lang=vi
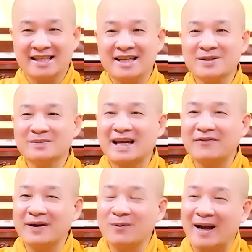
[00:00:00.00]
thì chúng ta
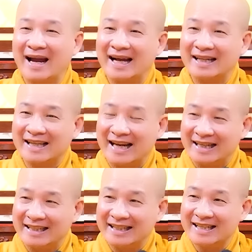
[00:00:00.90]
phải hoàn
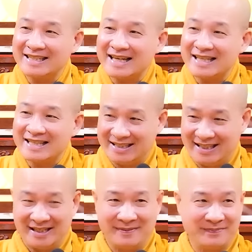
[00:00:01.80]
thành những cái trách
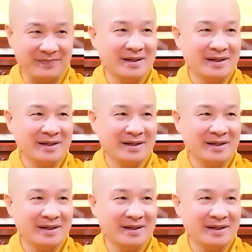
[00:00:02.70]
nhiệm,